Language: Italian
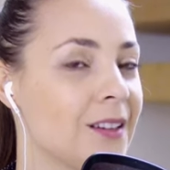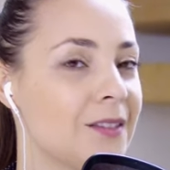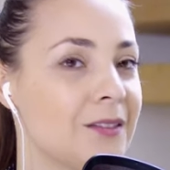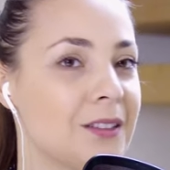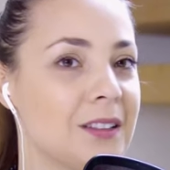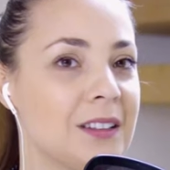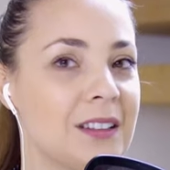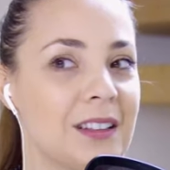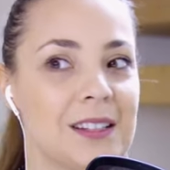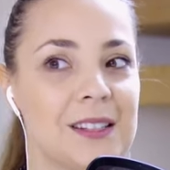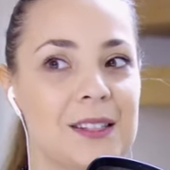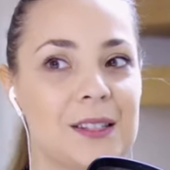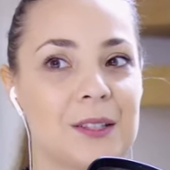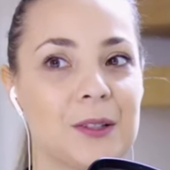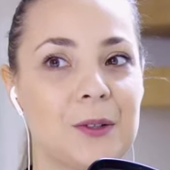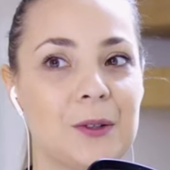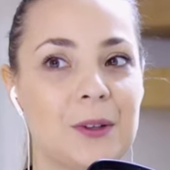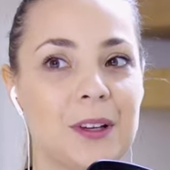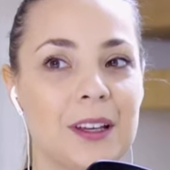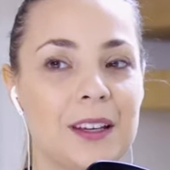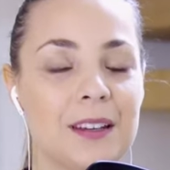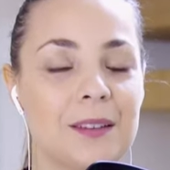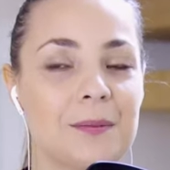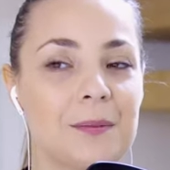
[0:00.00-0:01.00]

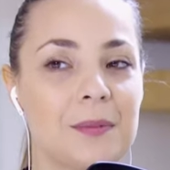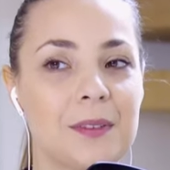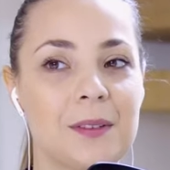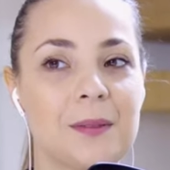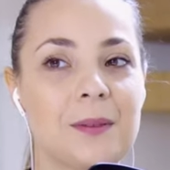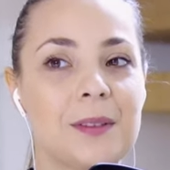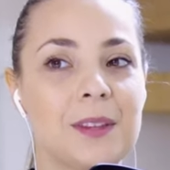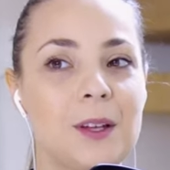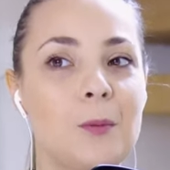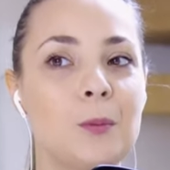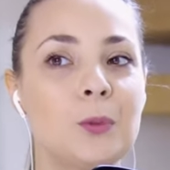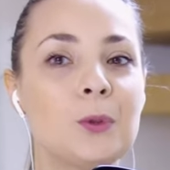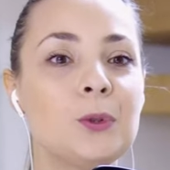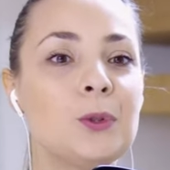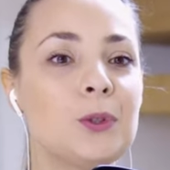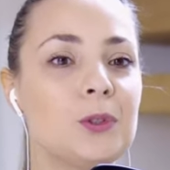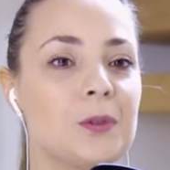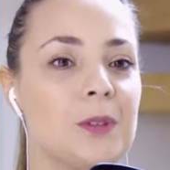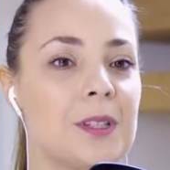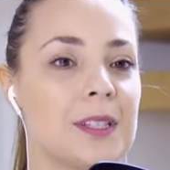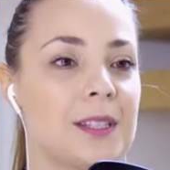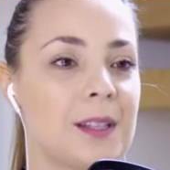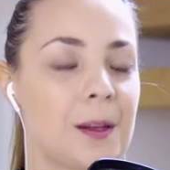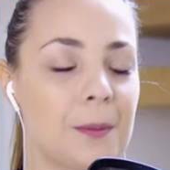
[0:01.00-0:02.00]
Fantastico e mm, da un punto
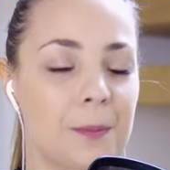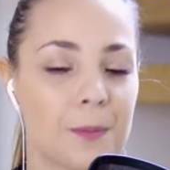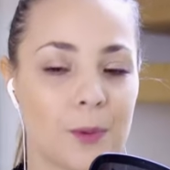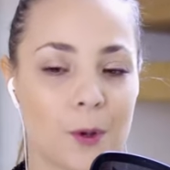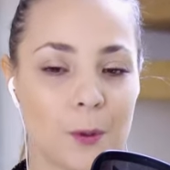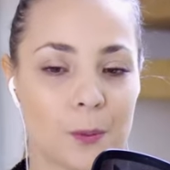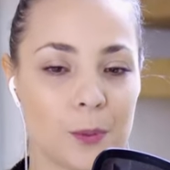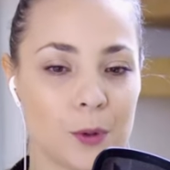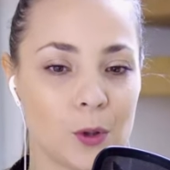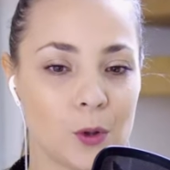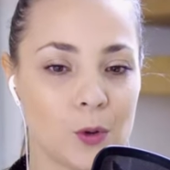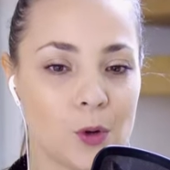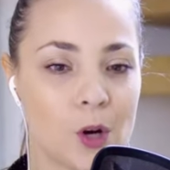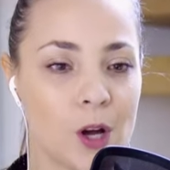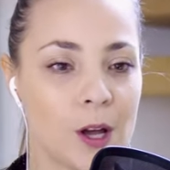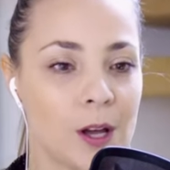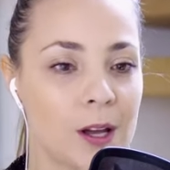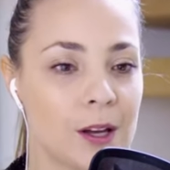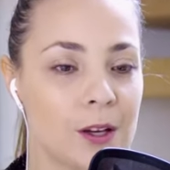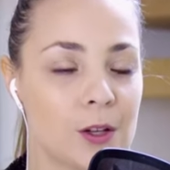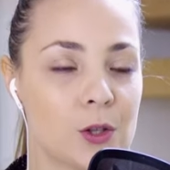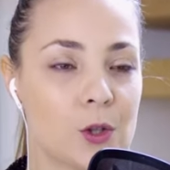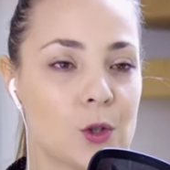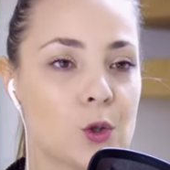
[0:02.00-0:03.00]
di vista proprio
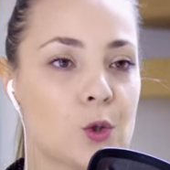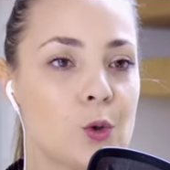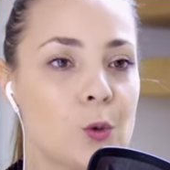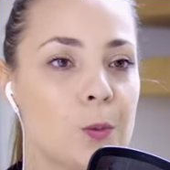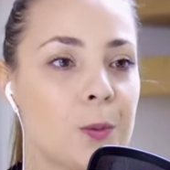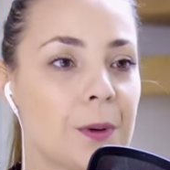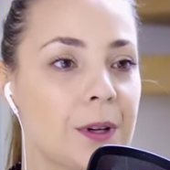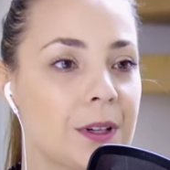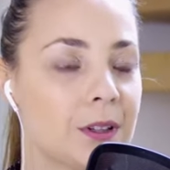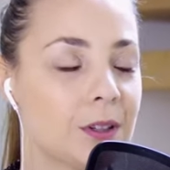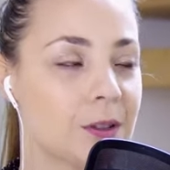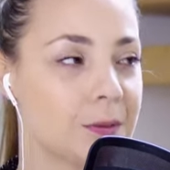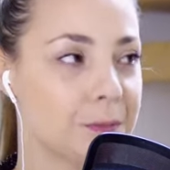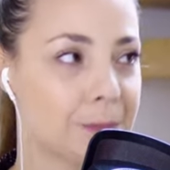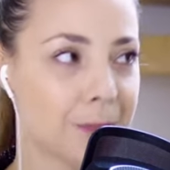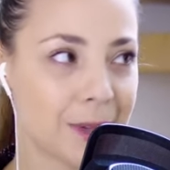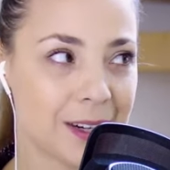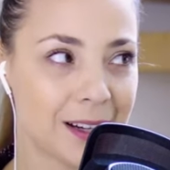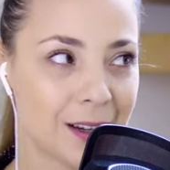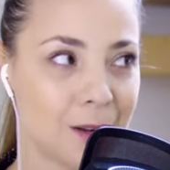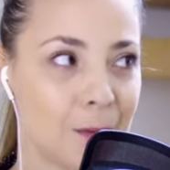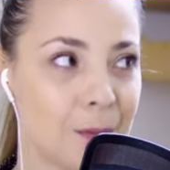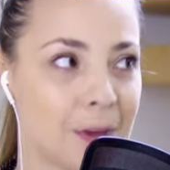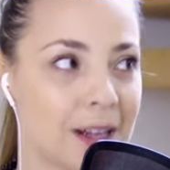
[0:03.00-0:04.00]
super
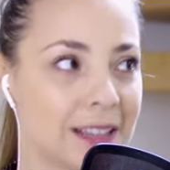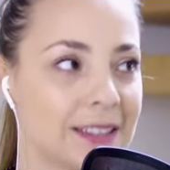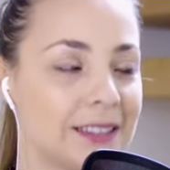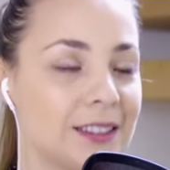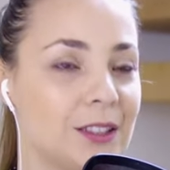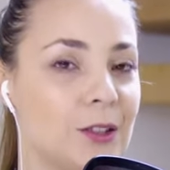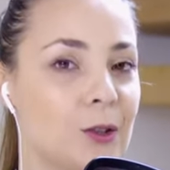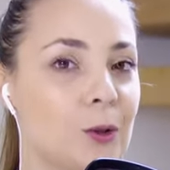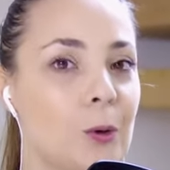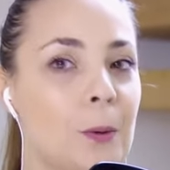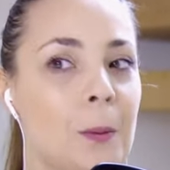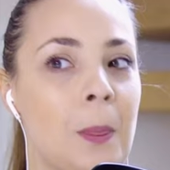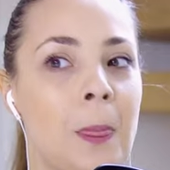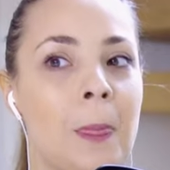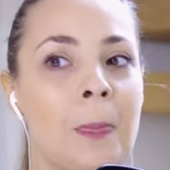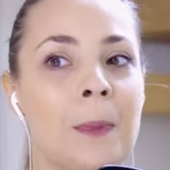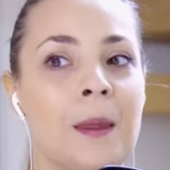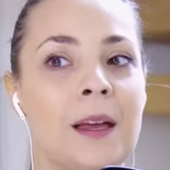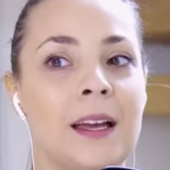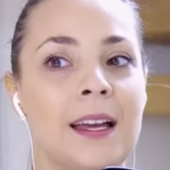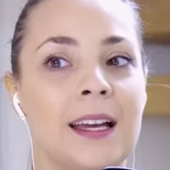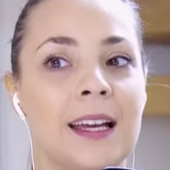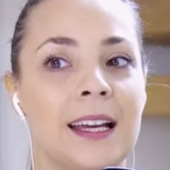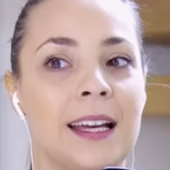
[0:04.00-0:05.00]
pragmatico,
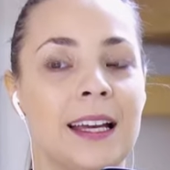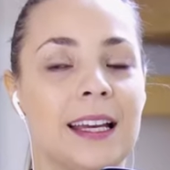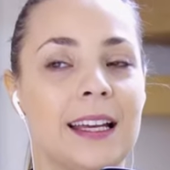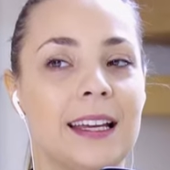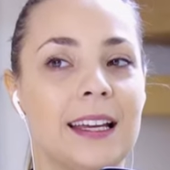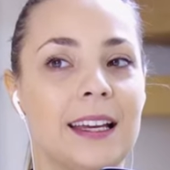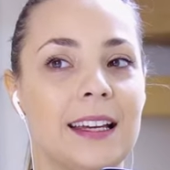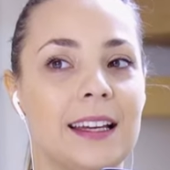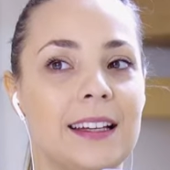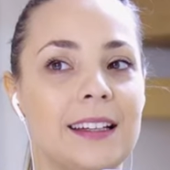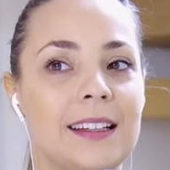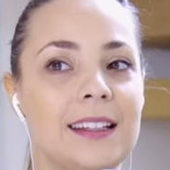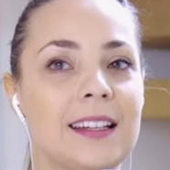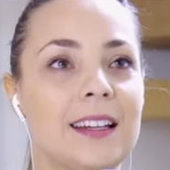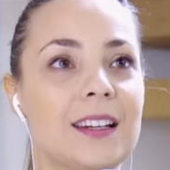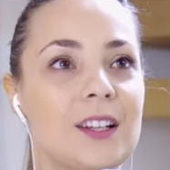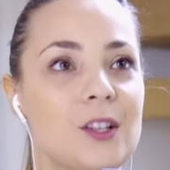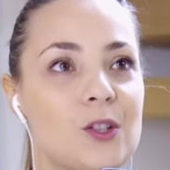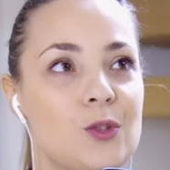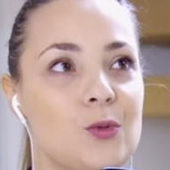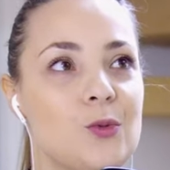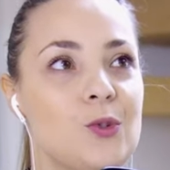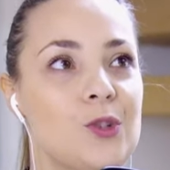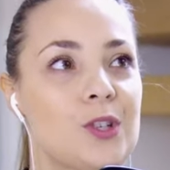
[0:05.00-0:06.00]
il
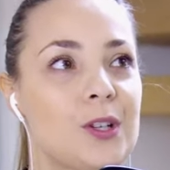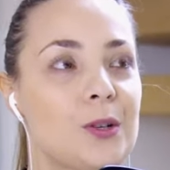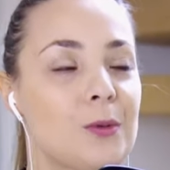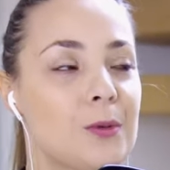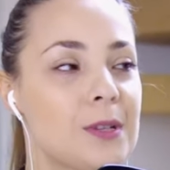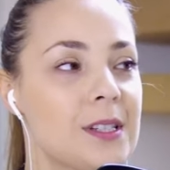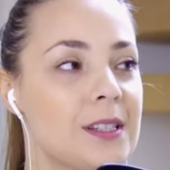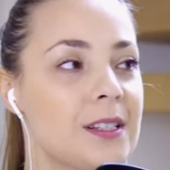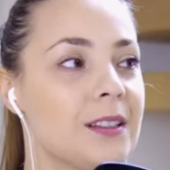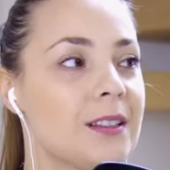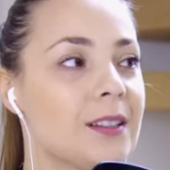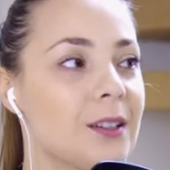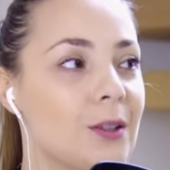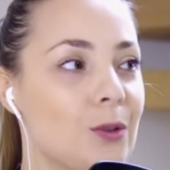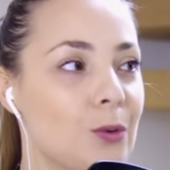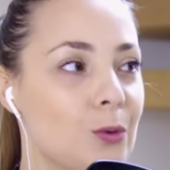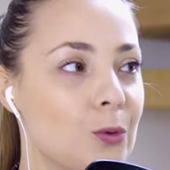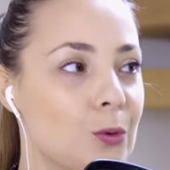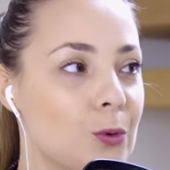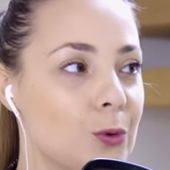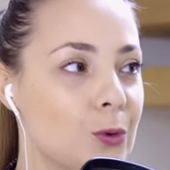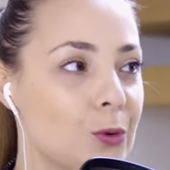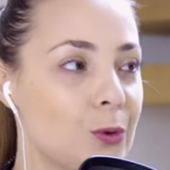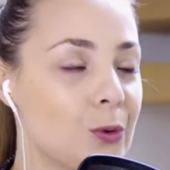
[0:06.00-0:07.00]
raggiungere questi
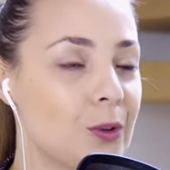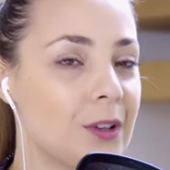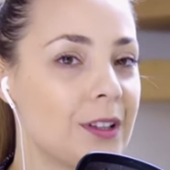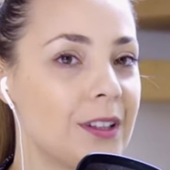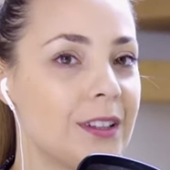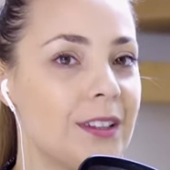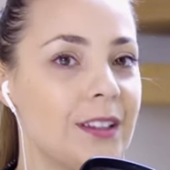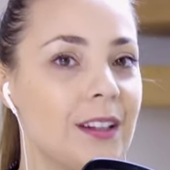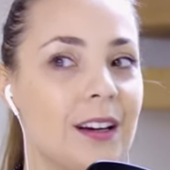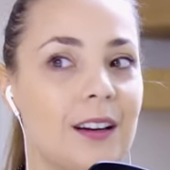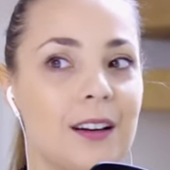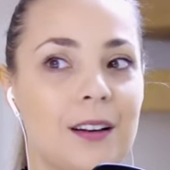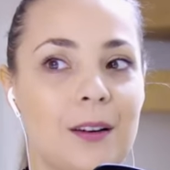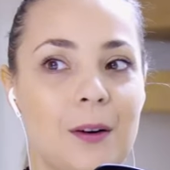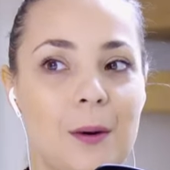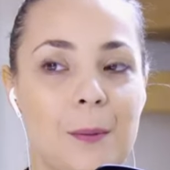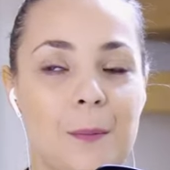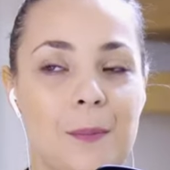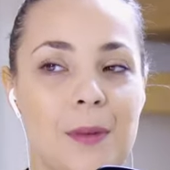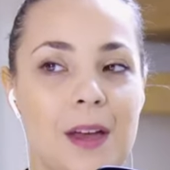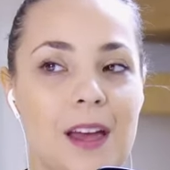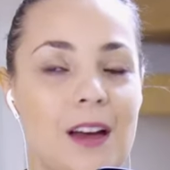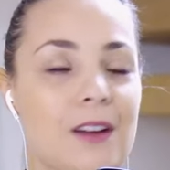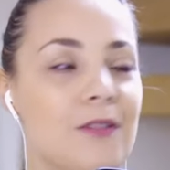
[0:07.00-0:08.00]
interlocutori
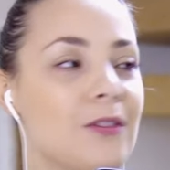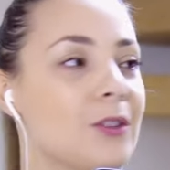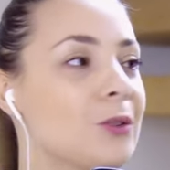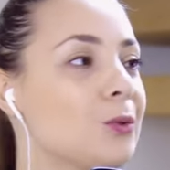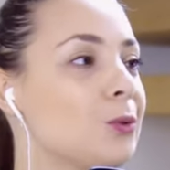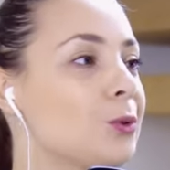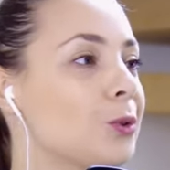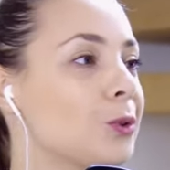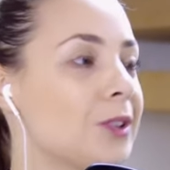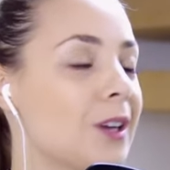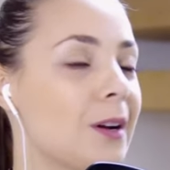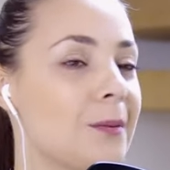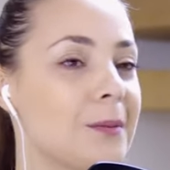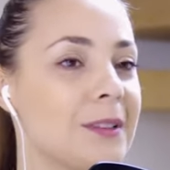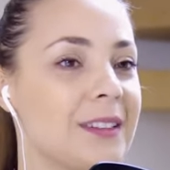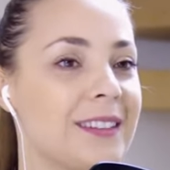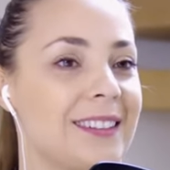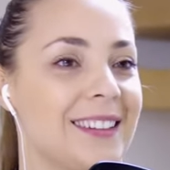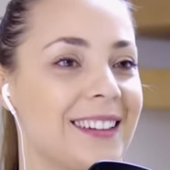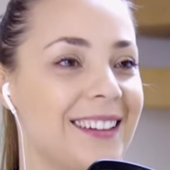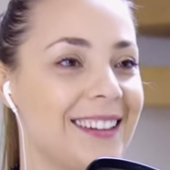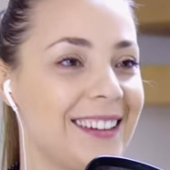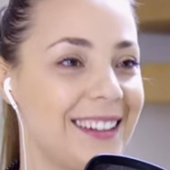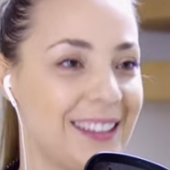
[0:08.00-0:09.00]
uh, è avvenuto
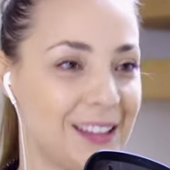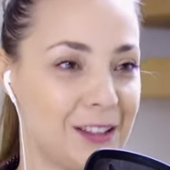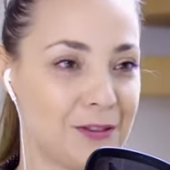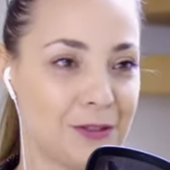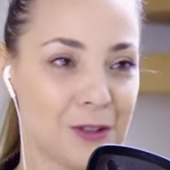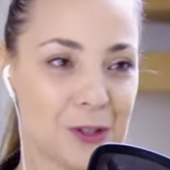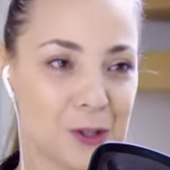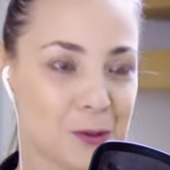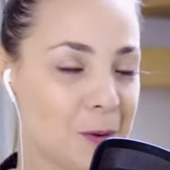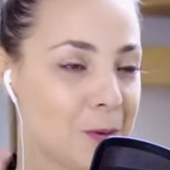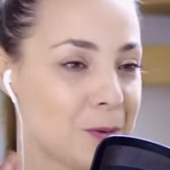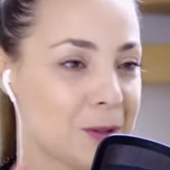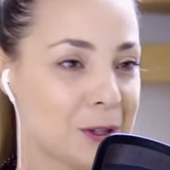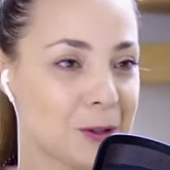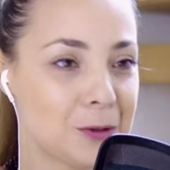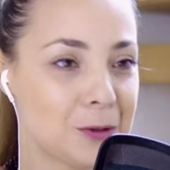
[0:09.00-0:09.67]
tramite, e ti faccio proprio